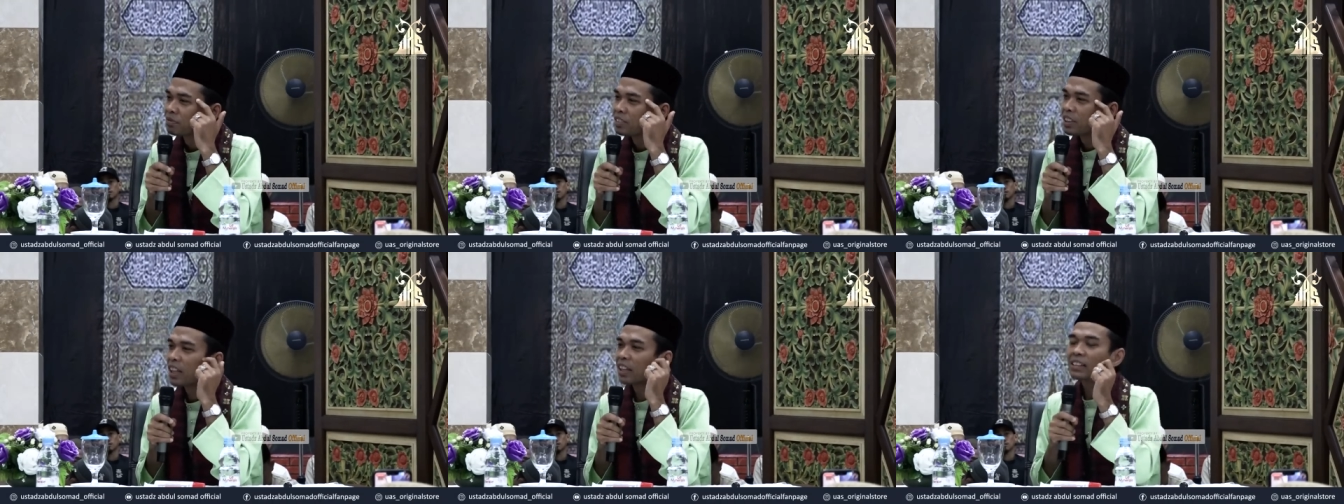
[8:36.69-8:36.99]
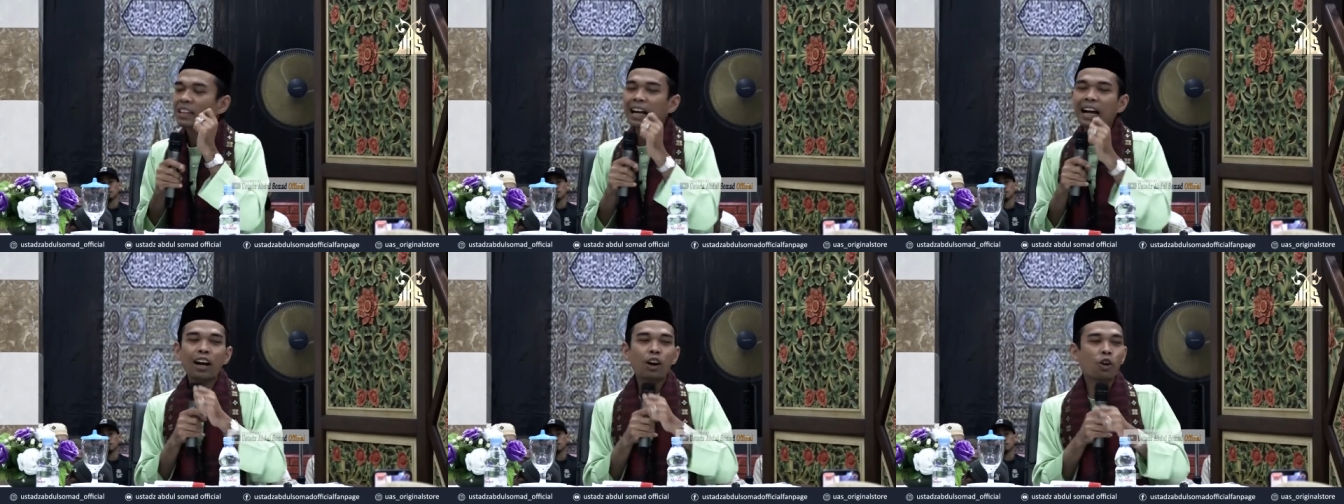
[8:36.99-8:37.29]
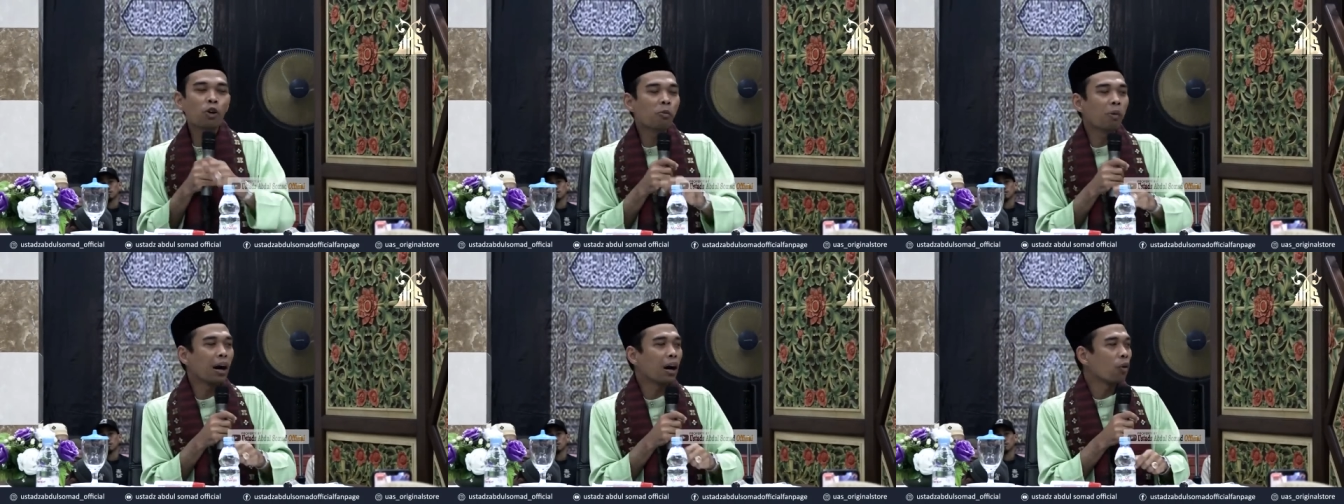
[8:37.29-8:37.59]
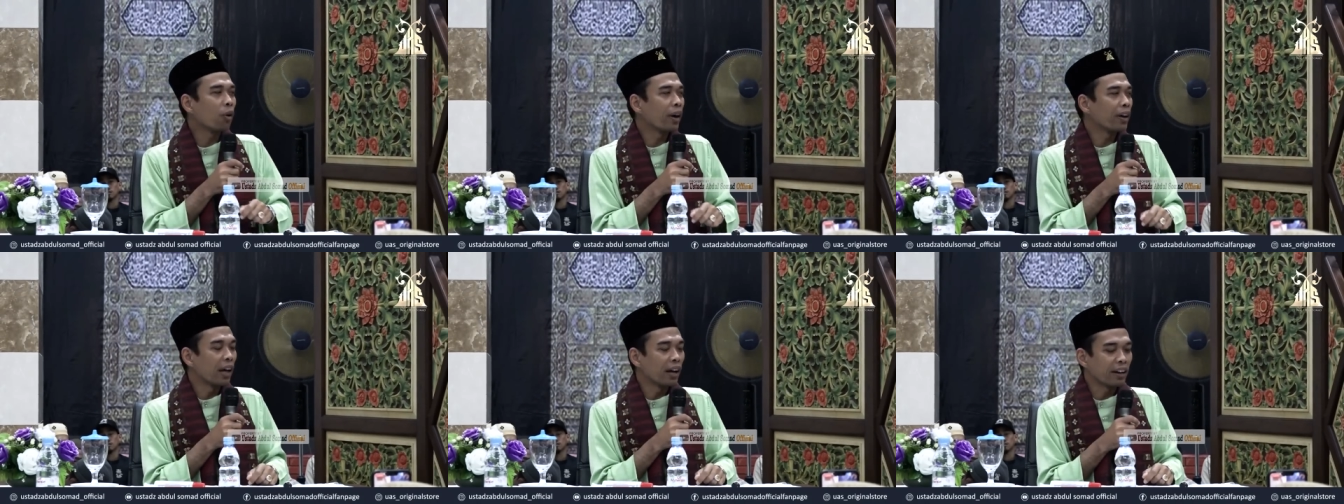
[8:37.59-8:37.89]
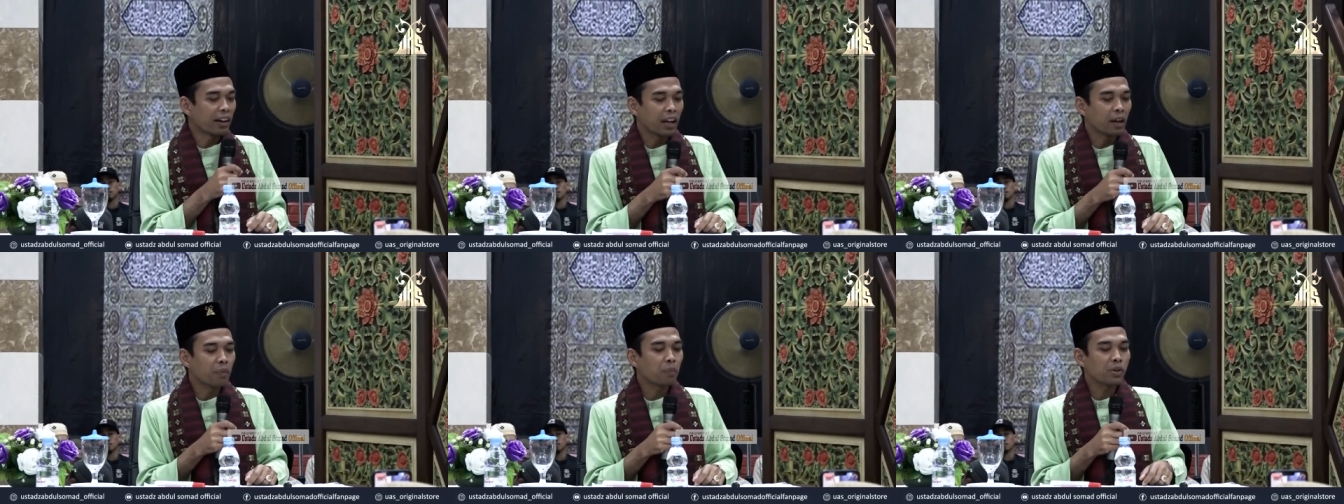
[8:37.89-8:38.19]
Dia tahu bahwa
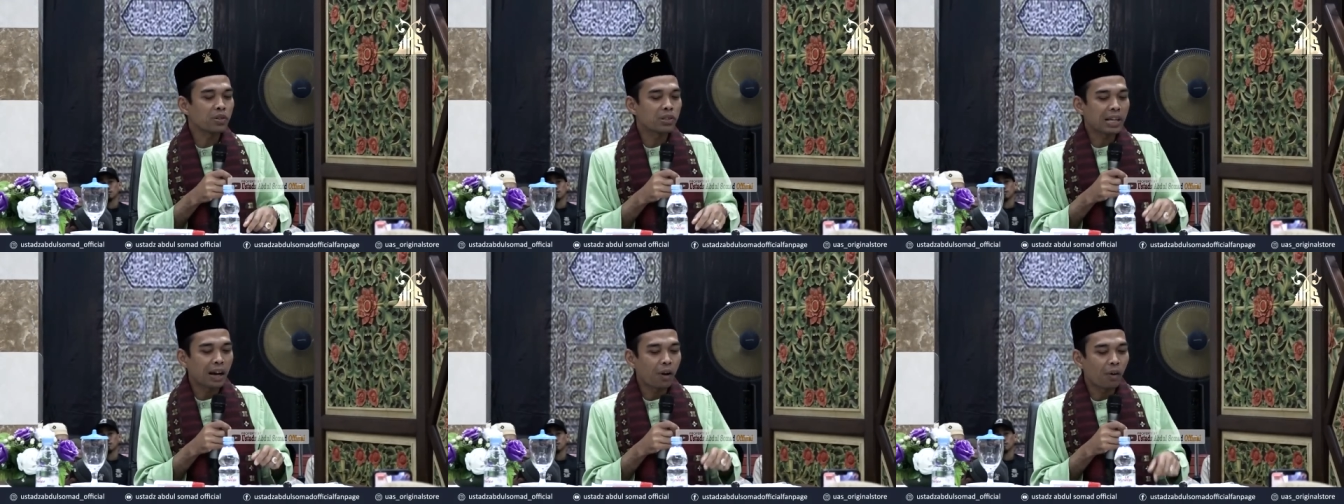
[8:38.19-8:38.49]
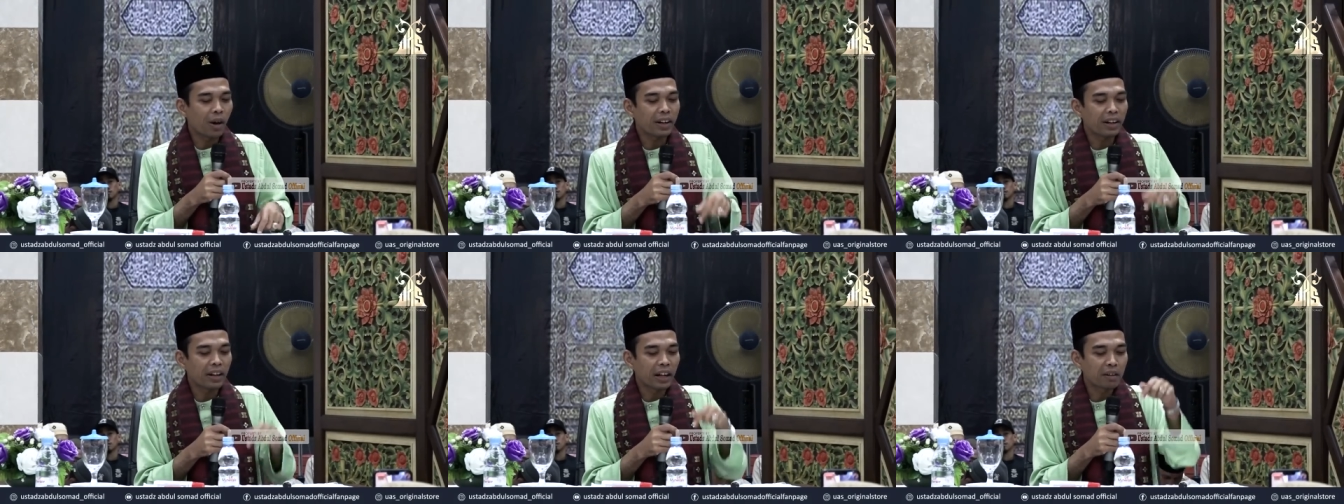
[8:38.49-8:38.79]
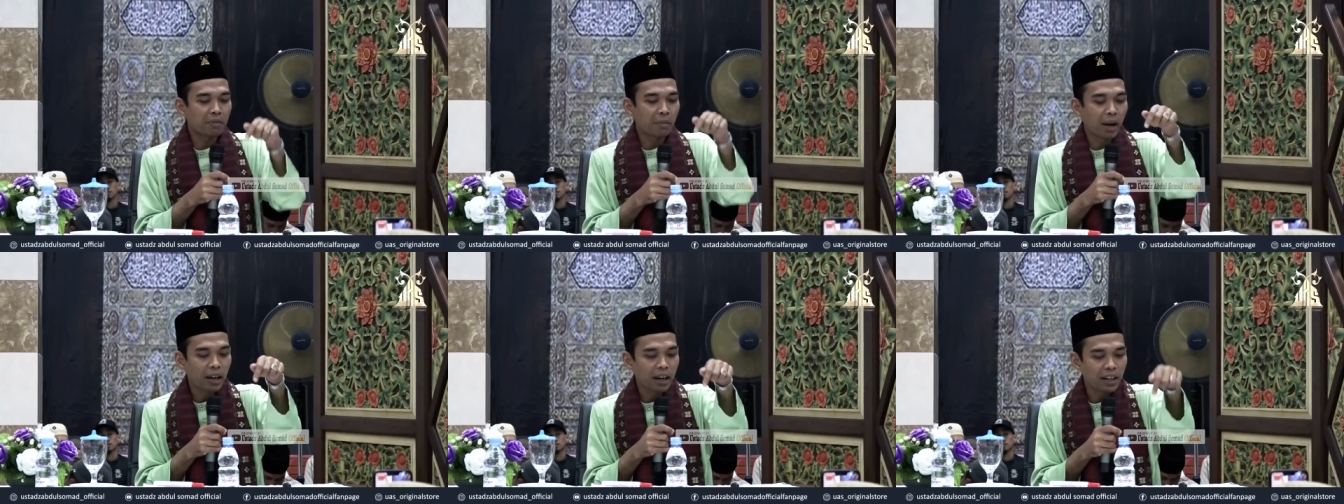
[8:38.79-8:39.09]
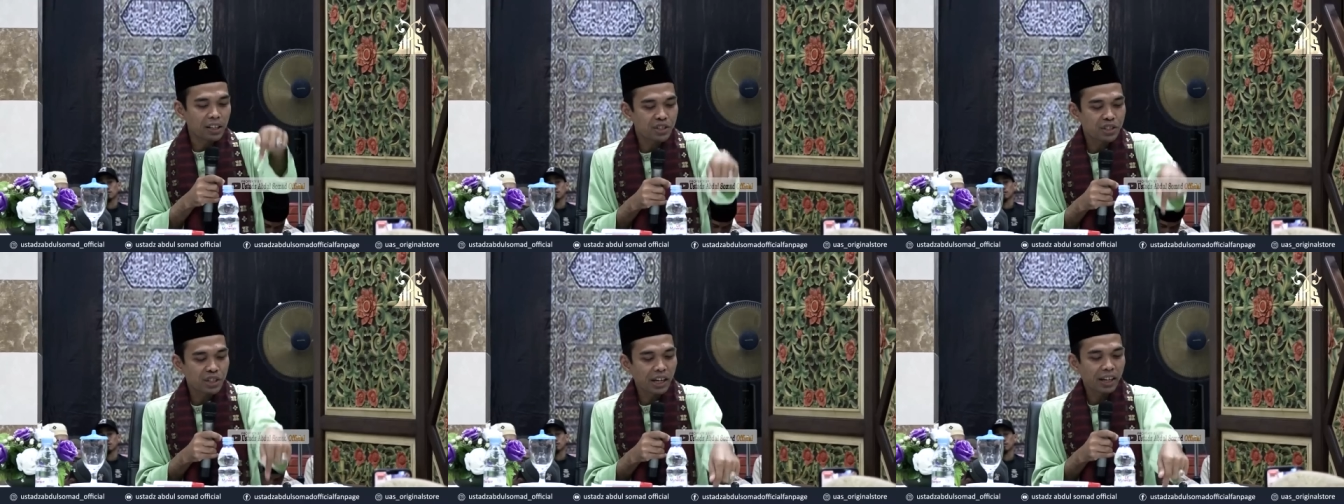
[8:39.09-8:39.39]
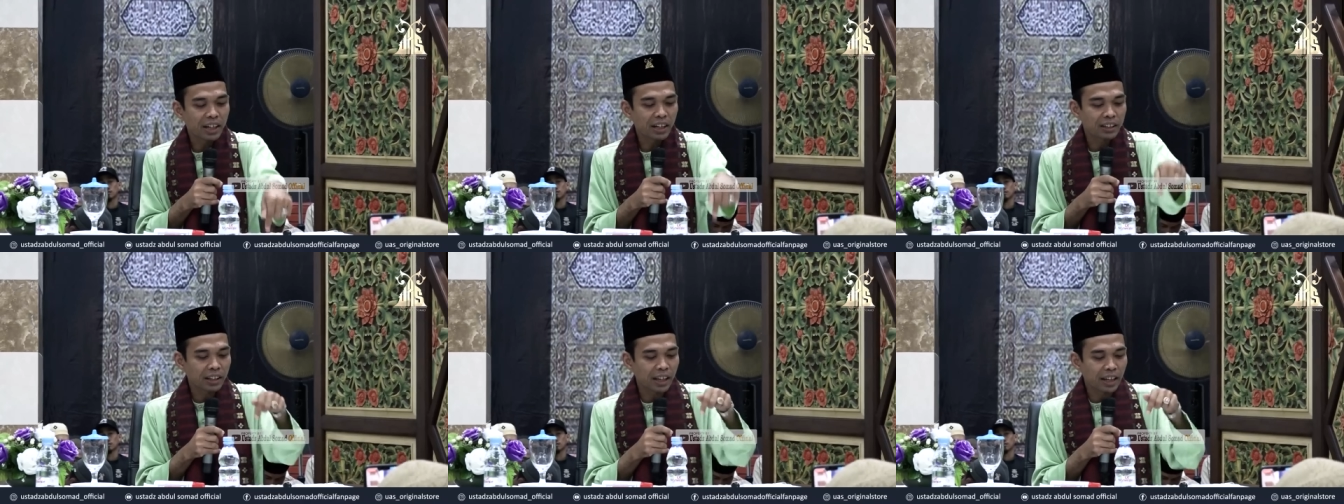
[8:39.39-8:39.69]
yang naik pesawat dari
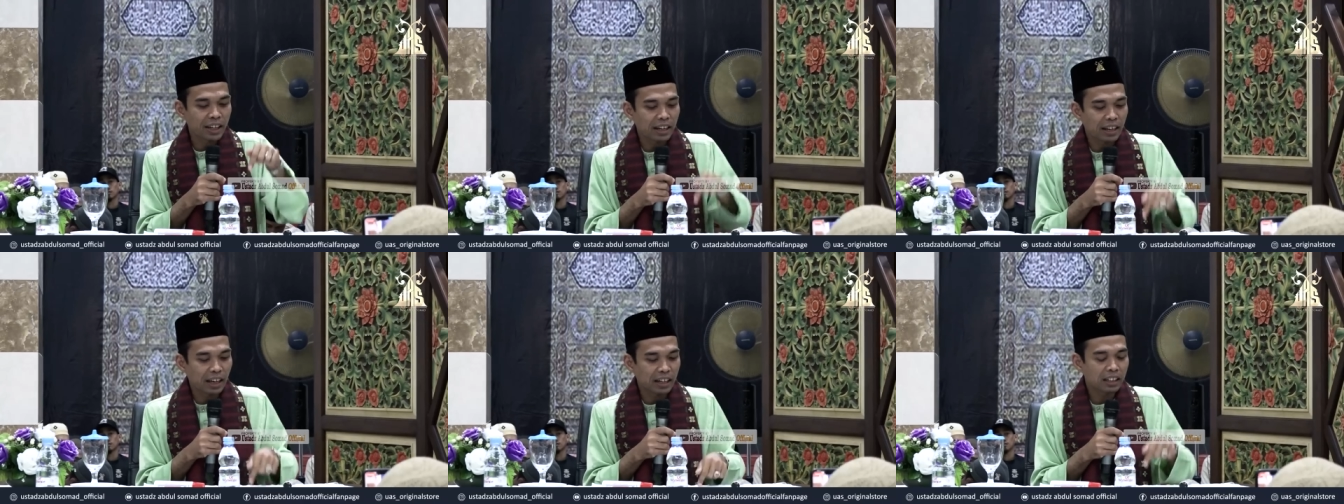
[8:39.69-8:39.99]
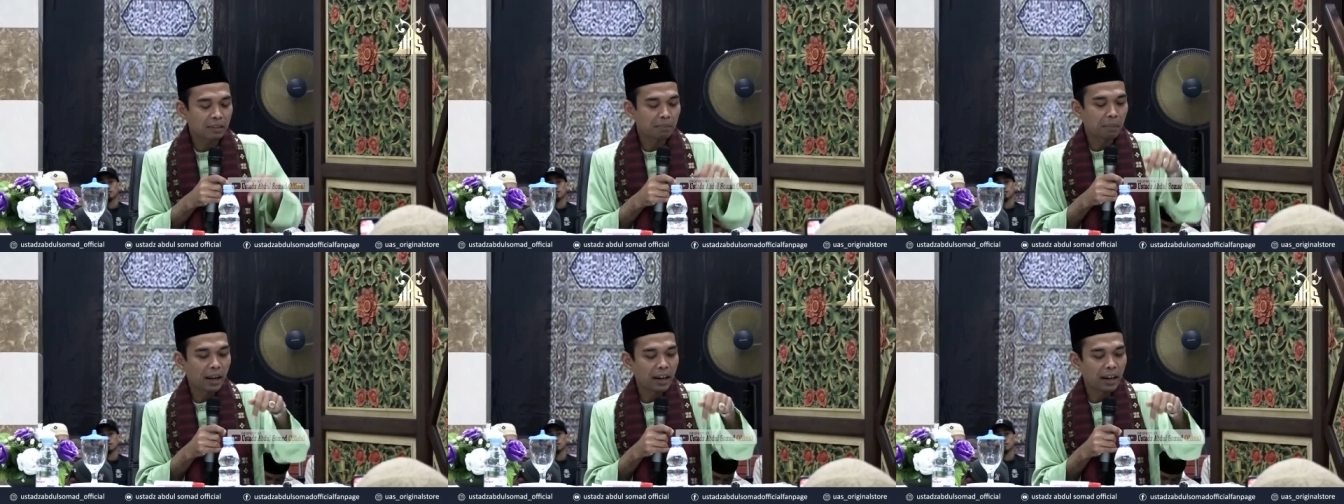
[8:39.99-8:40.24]
Malaysia ke Thailand,